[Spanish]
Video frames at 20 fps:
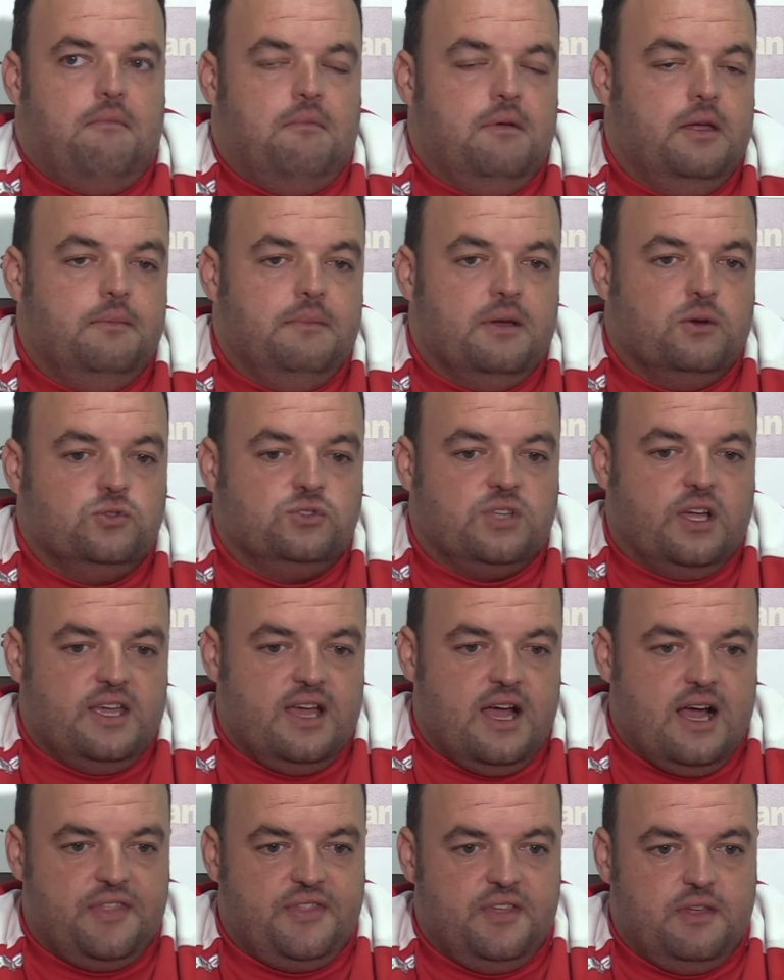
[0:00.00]
eh, me
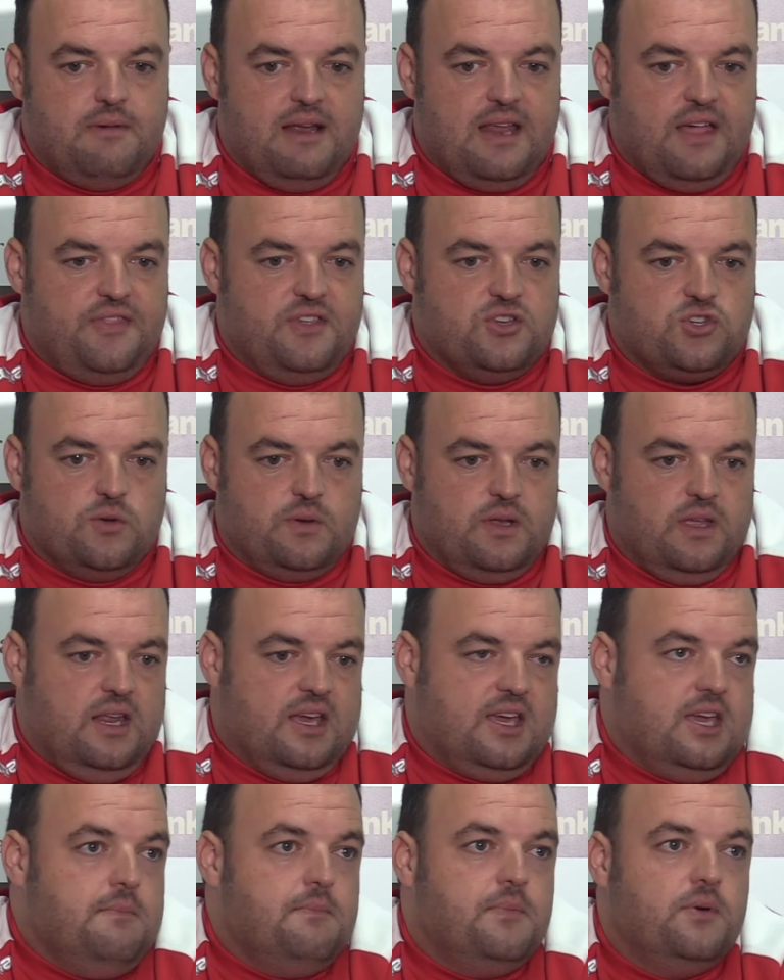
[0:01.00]
gustaría hacer balance sobre el
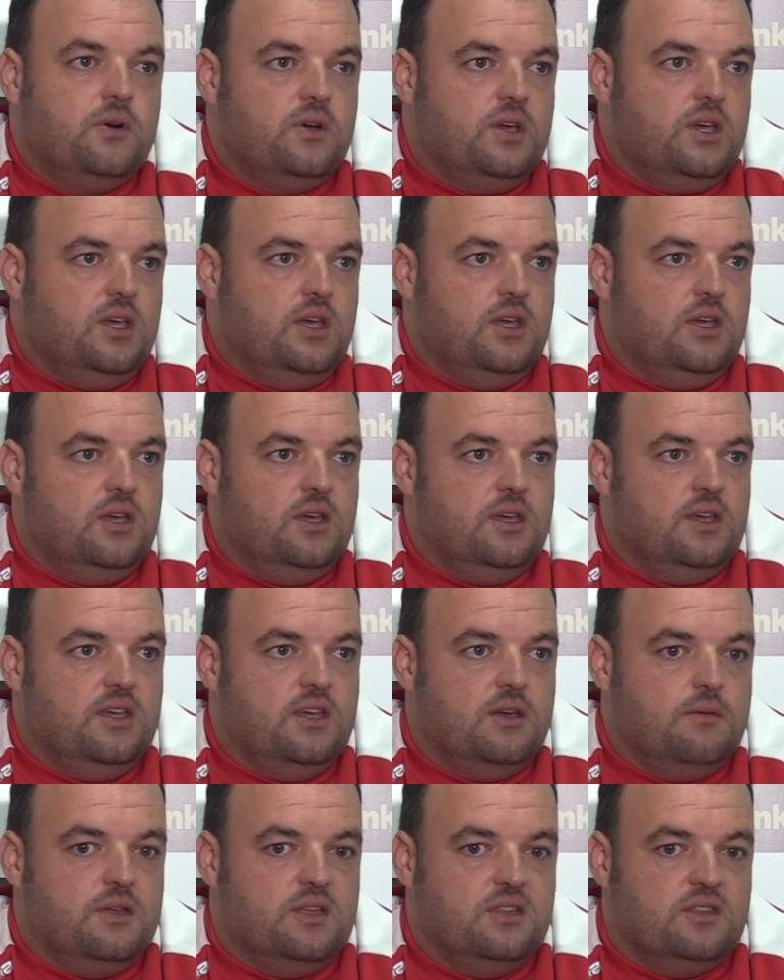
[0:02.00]
equipo
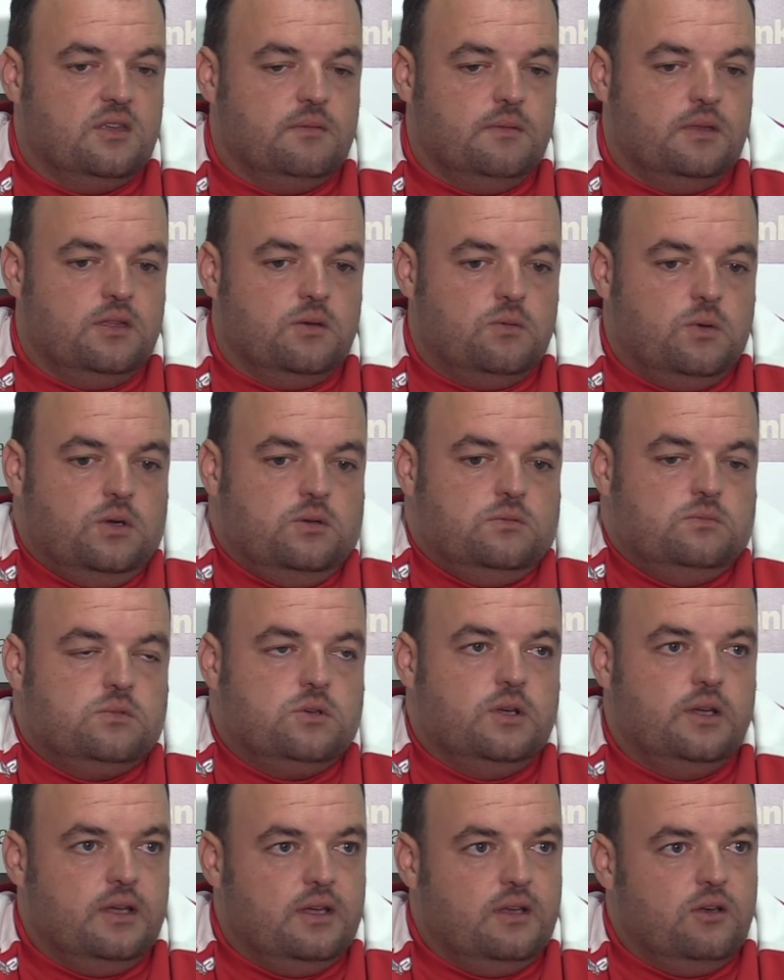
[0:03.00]
y, evidentemente, bueno,
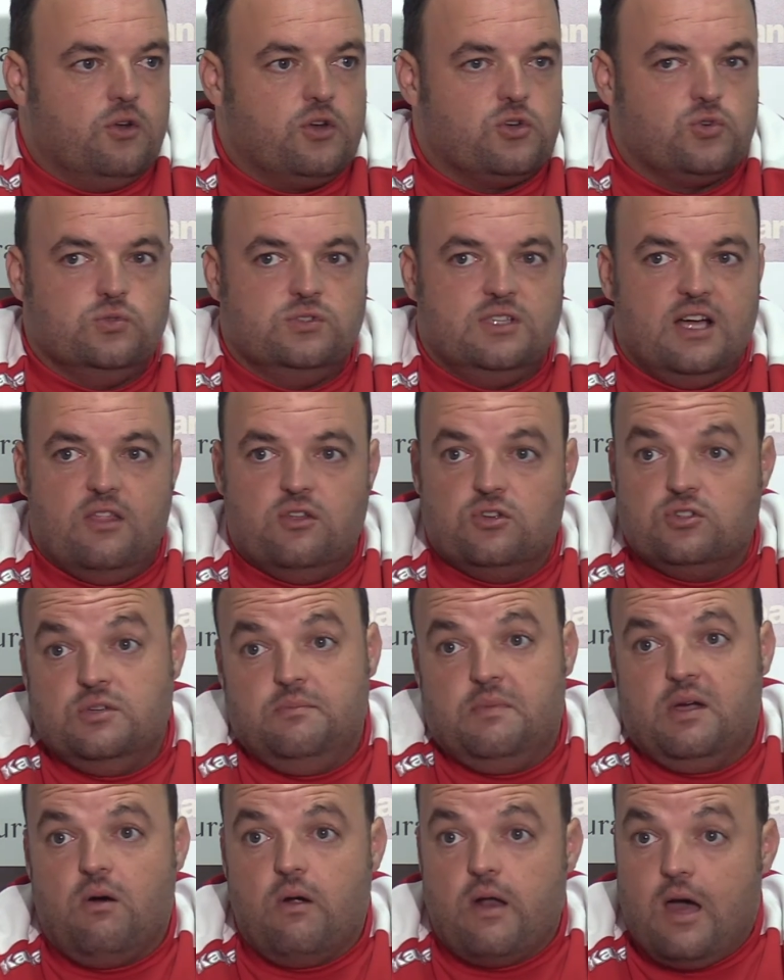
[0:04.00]
eh, los resultados
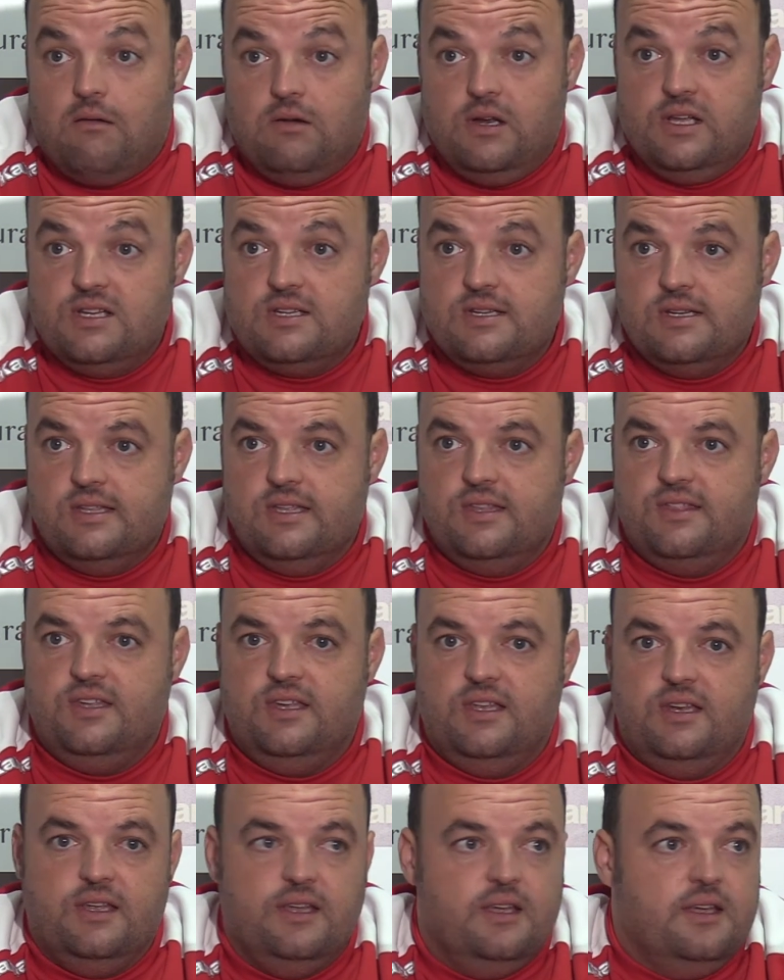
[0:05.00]
inmejorables, es
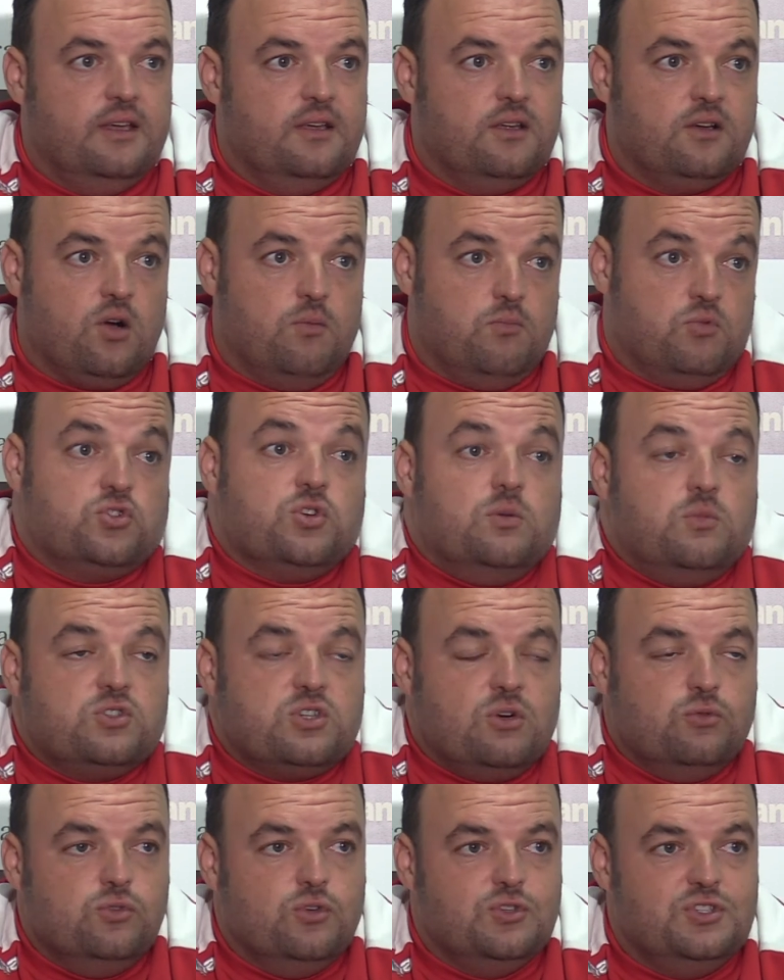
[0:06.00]
decir, como
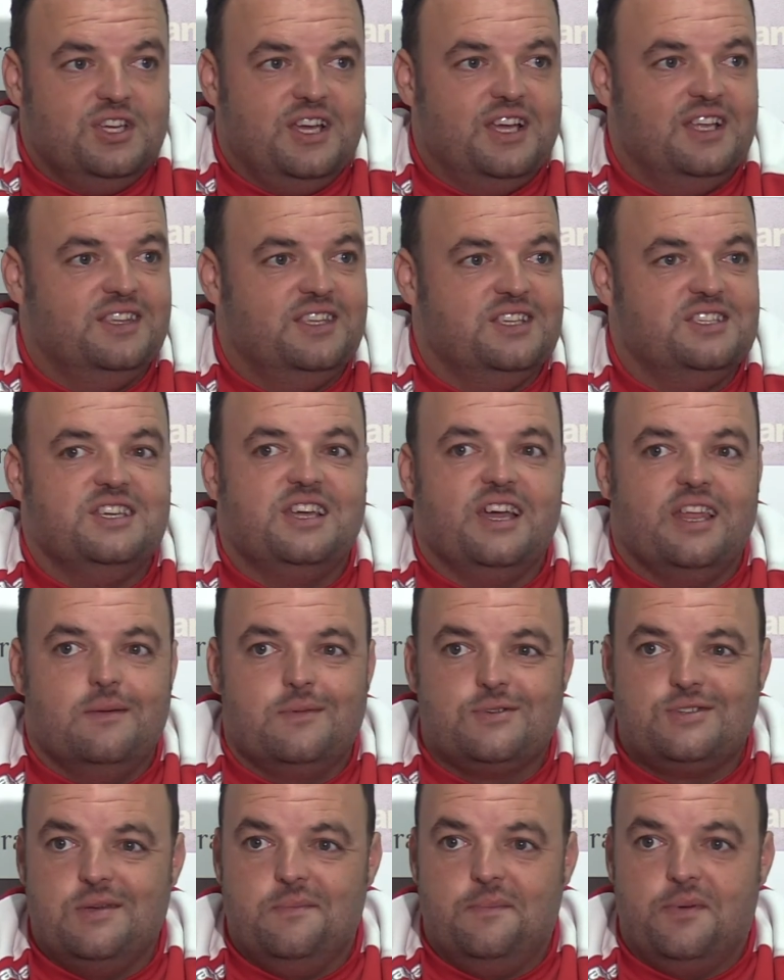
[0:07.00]
somos autosuficientes y
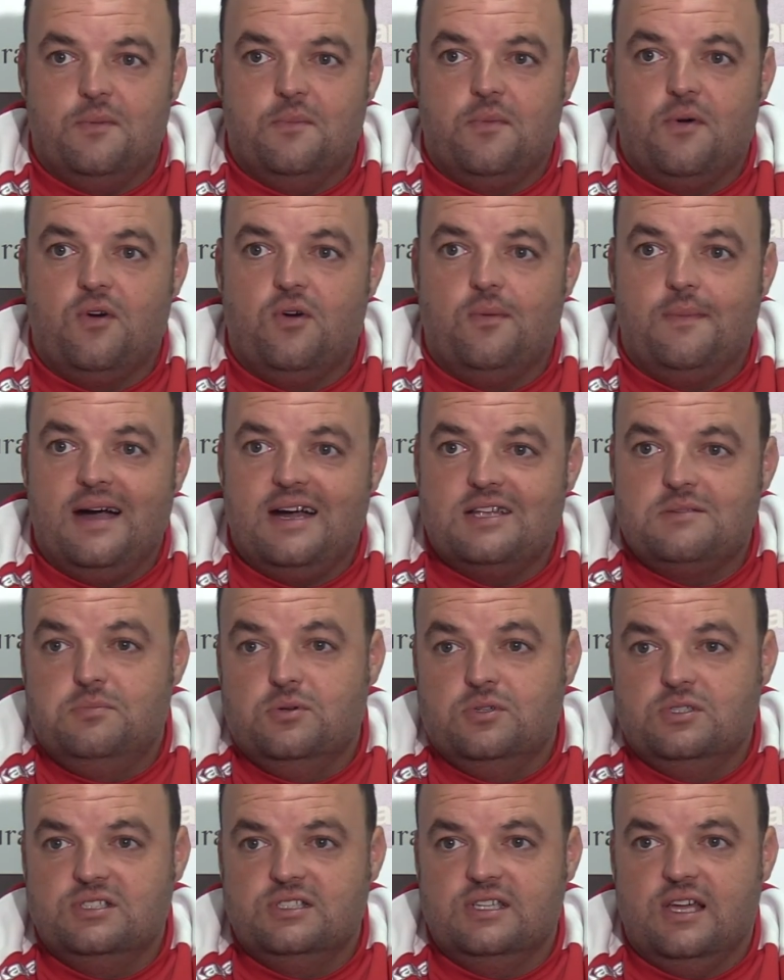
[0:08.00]
queremos siempre un poco más,
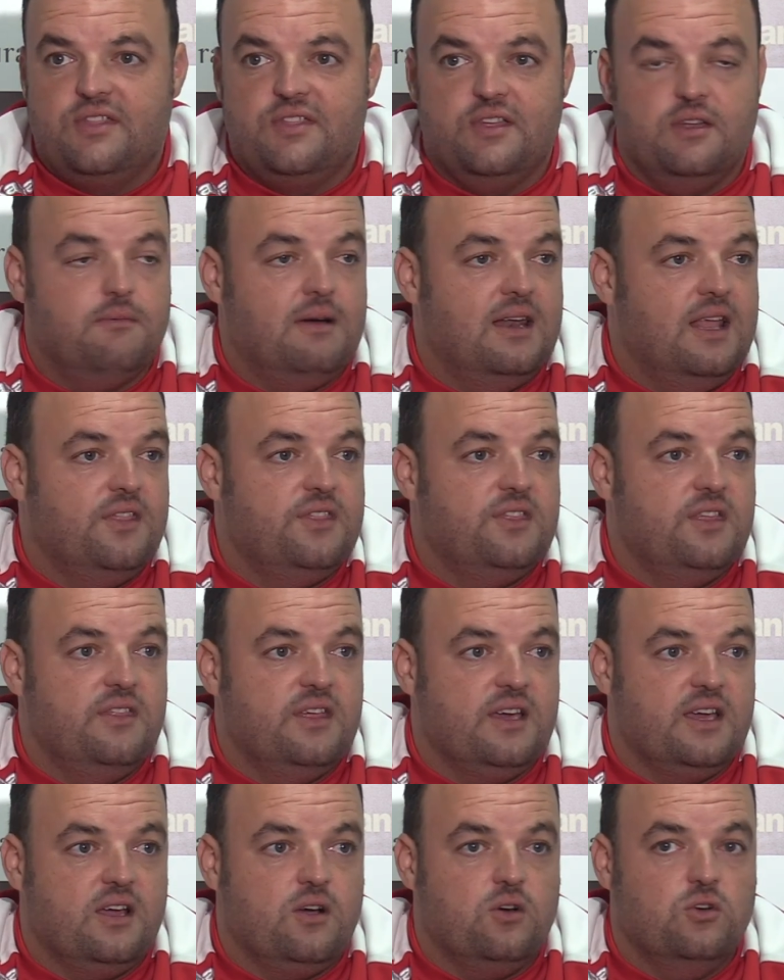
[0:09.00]
pues hacer balance
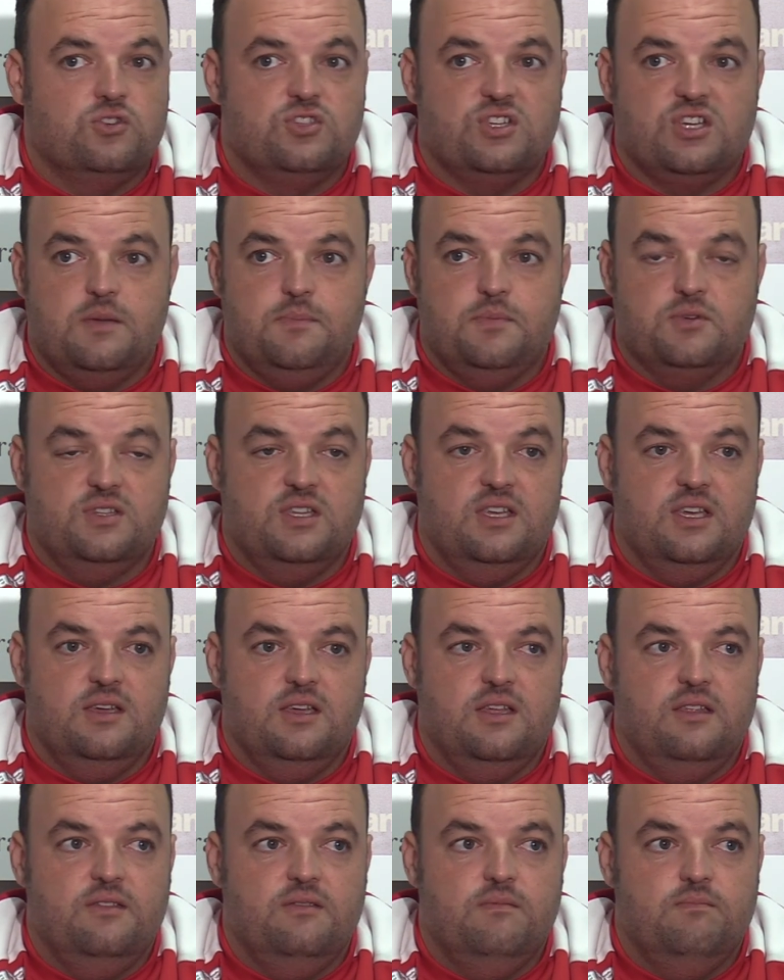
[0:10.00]
de que con los equipos
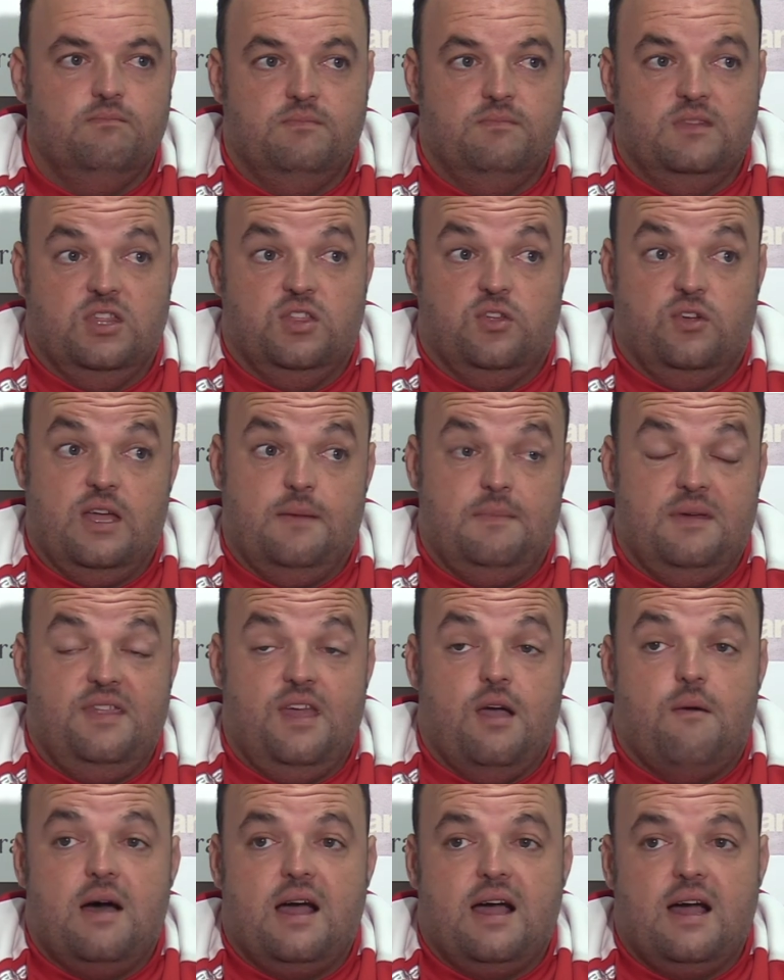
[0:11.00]
de, de zona
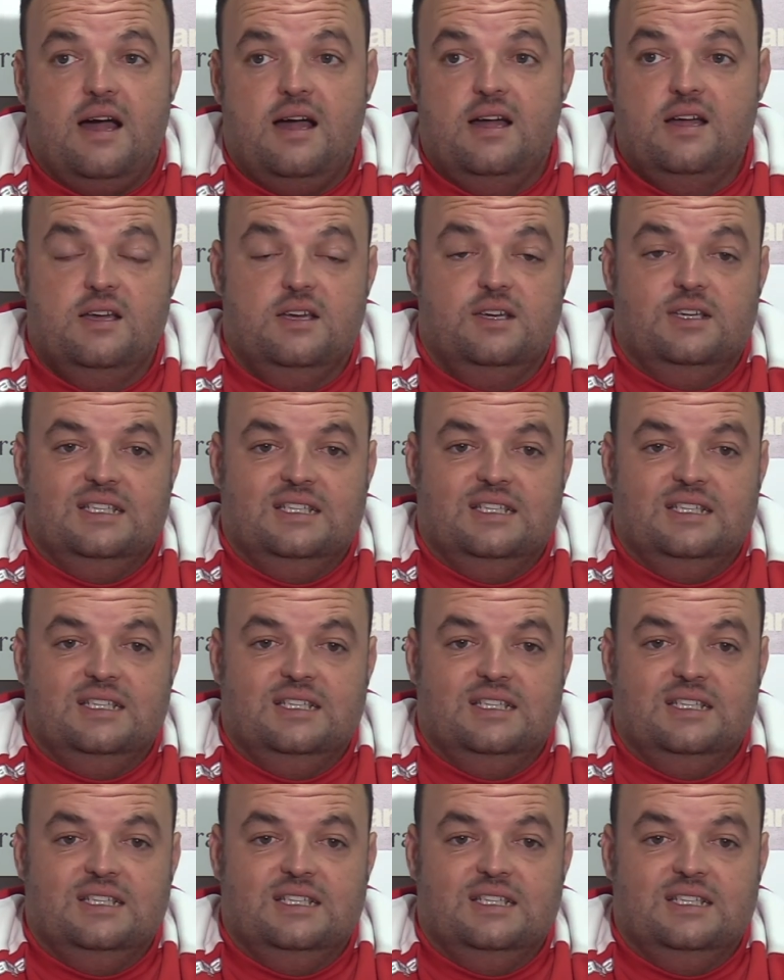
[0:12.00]
media-baja,